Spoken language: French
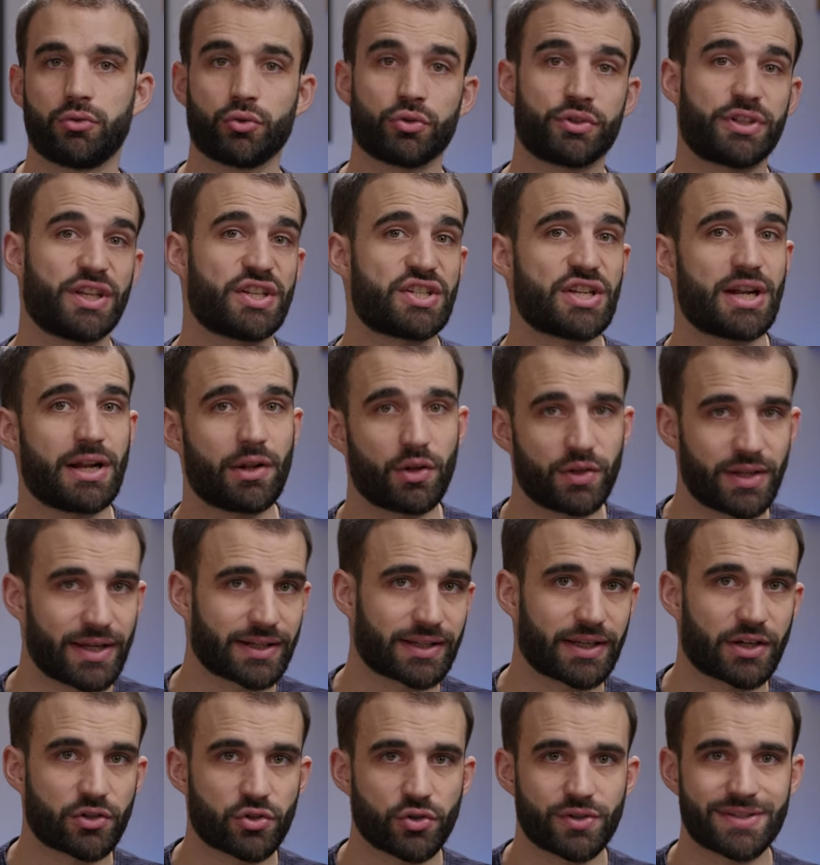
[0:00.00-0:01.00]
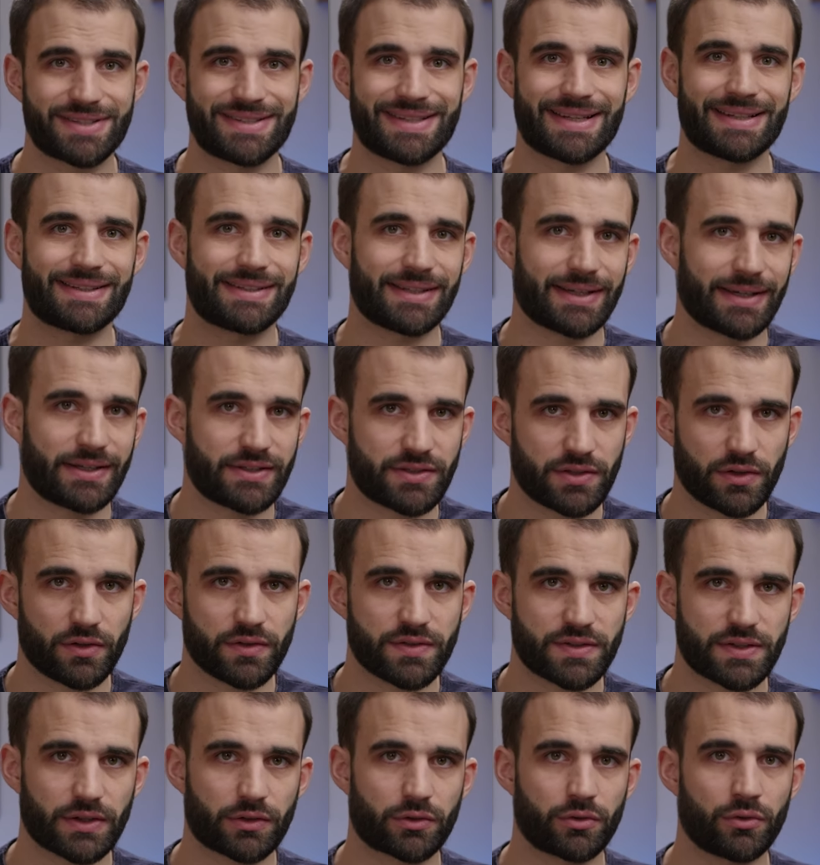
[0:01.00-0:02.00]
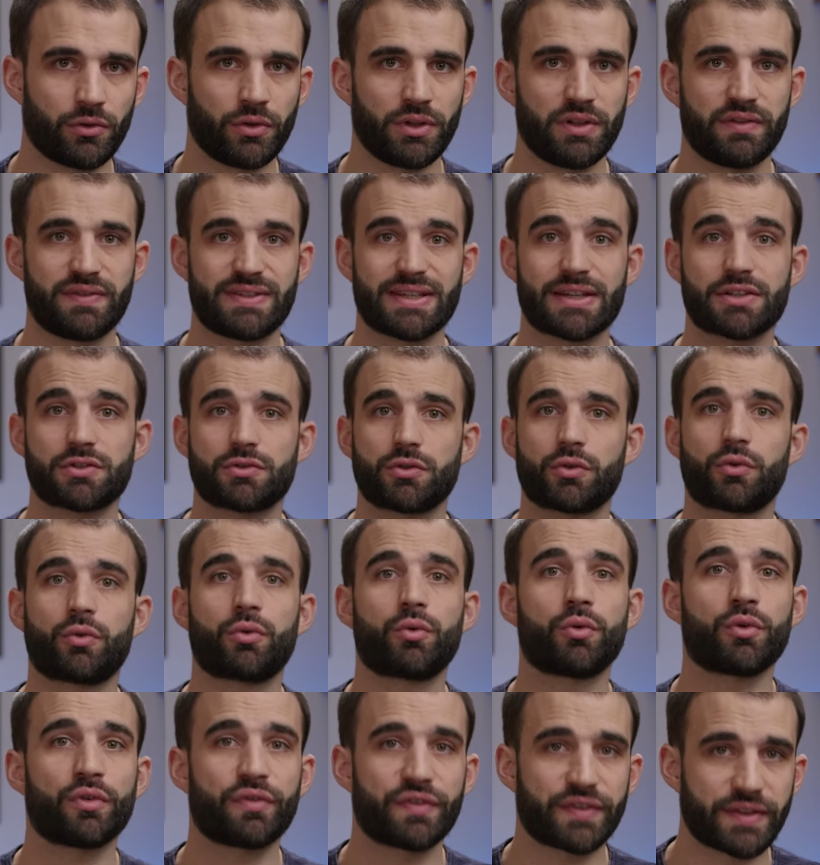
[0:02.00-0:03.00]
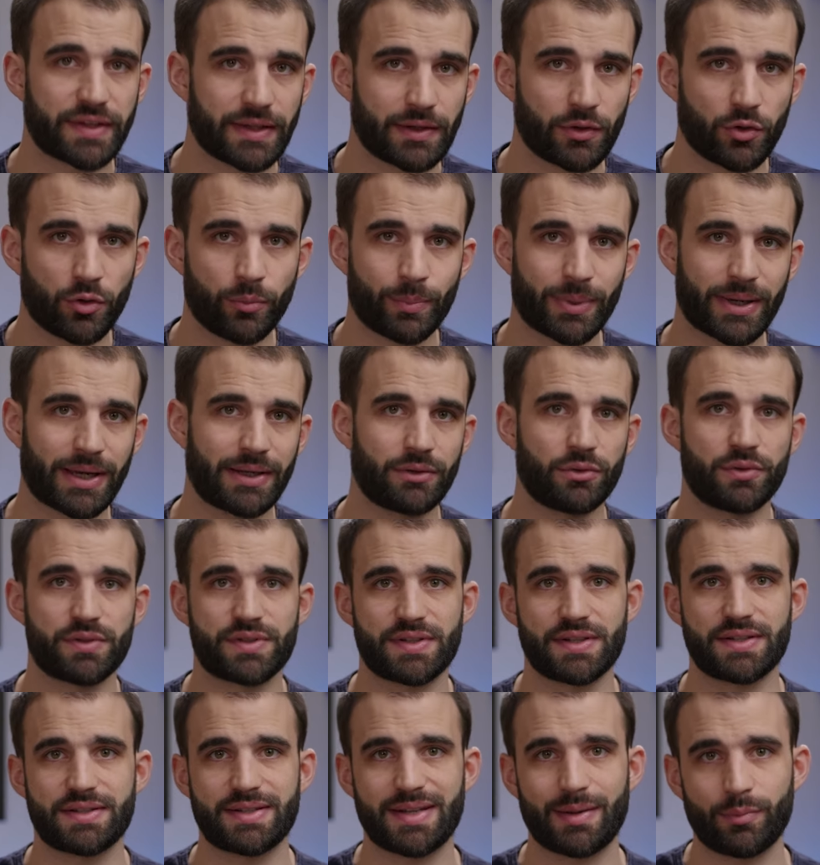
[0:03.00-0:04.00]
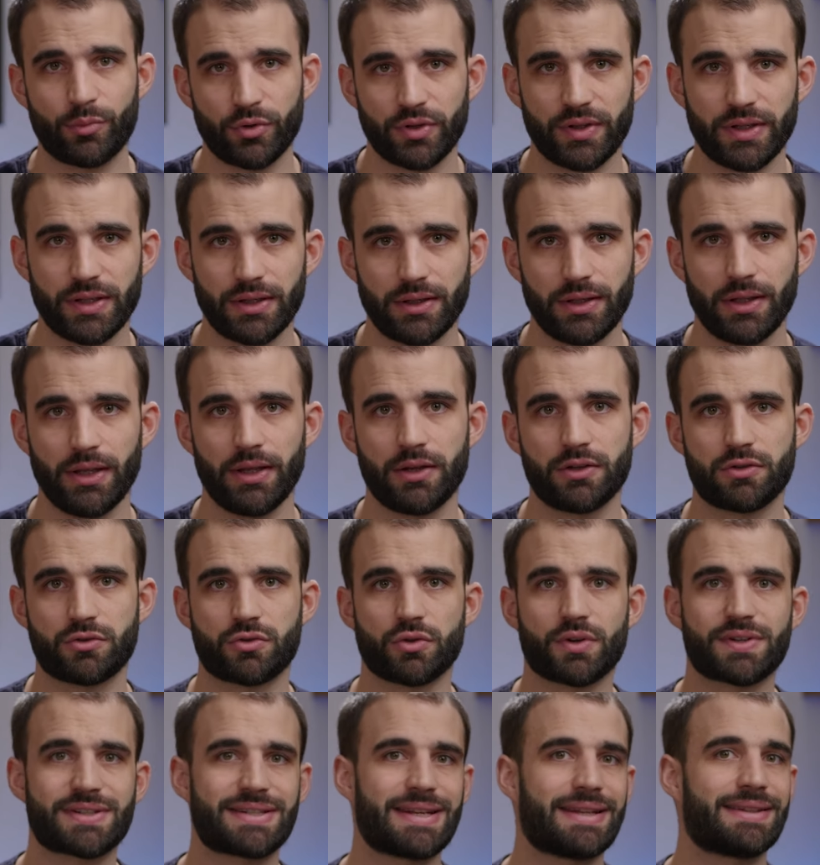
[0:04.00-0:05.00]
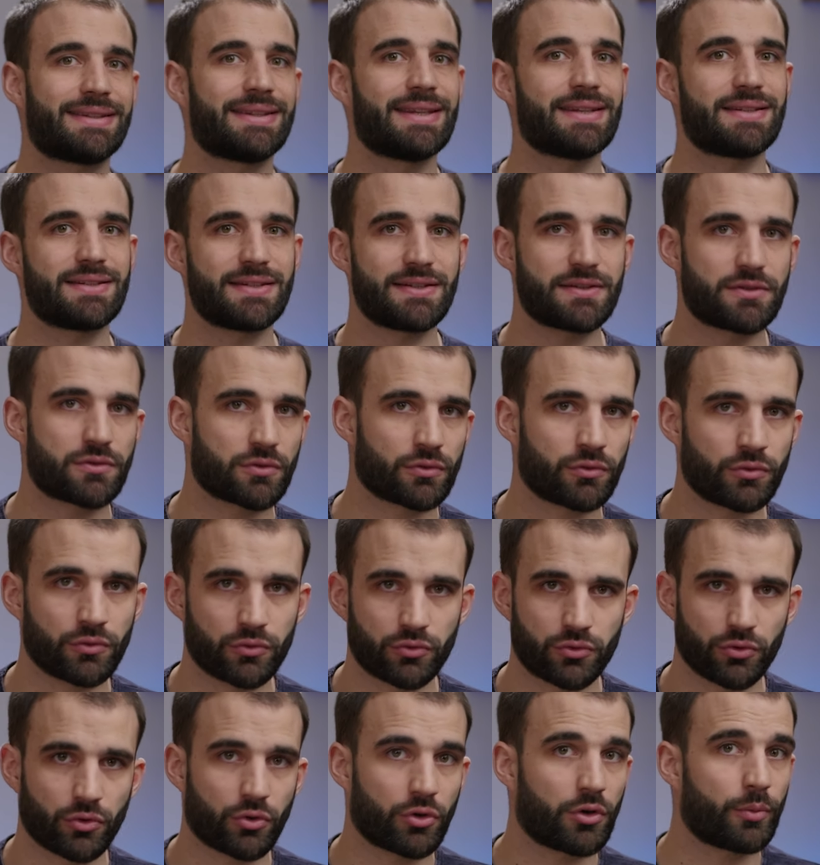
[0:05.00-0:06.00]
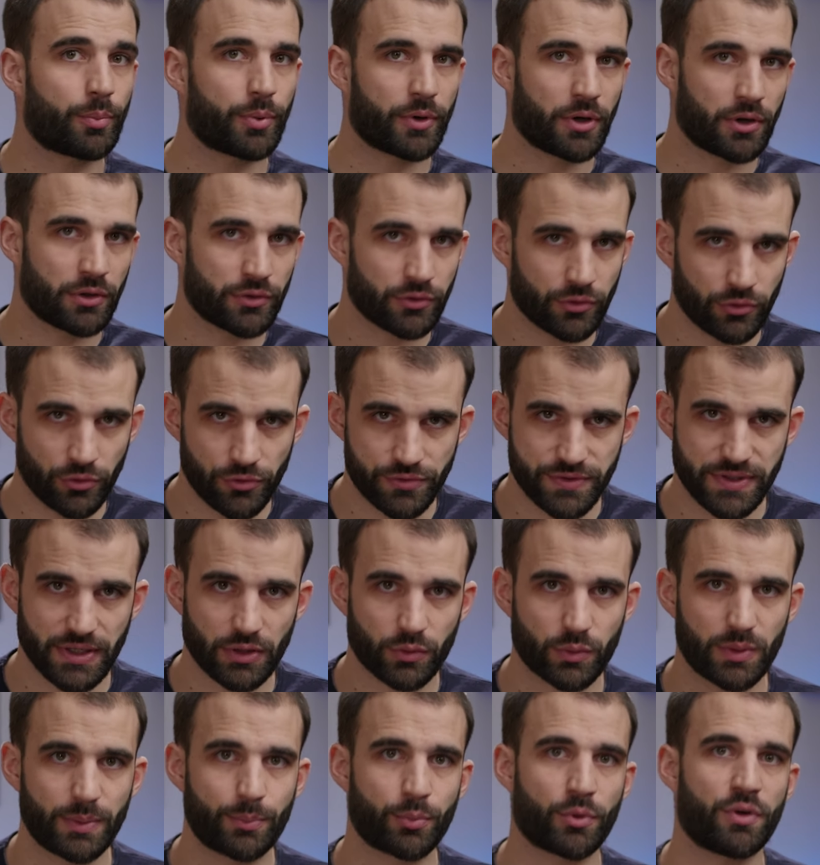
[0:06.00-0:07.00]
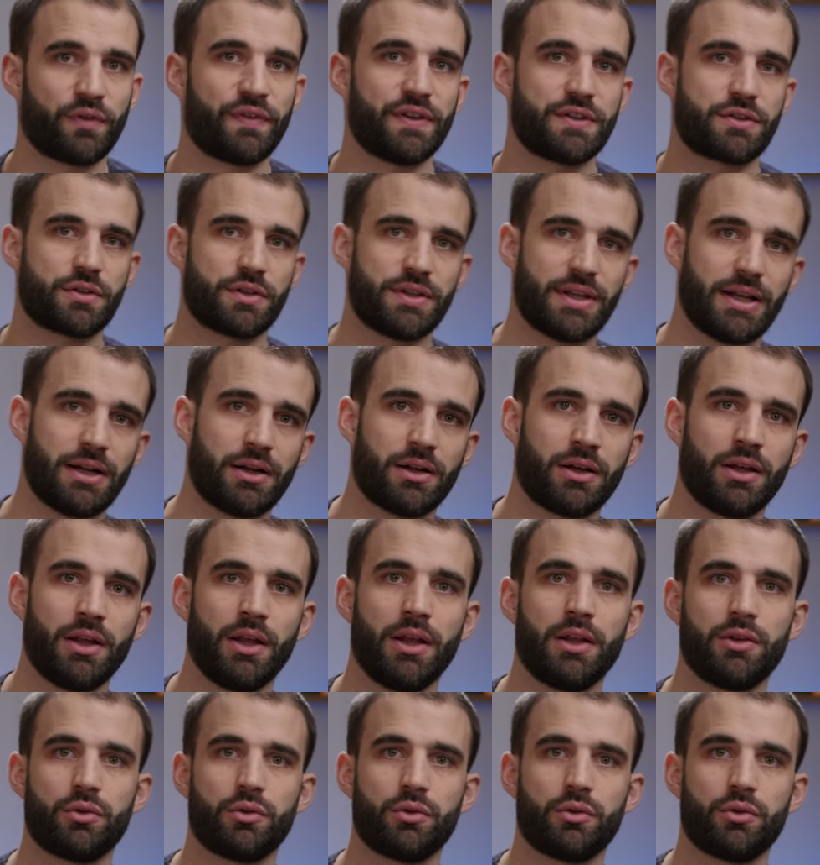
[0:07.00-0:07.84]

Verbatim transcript: Donc déjà là on a quelque chose d'intéressant, c'est qu'il vient se confier auprès de ses abonnés sur sa décision de reprendre le circuit professionnel.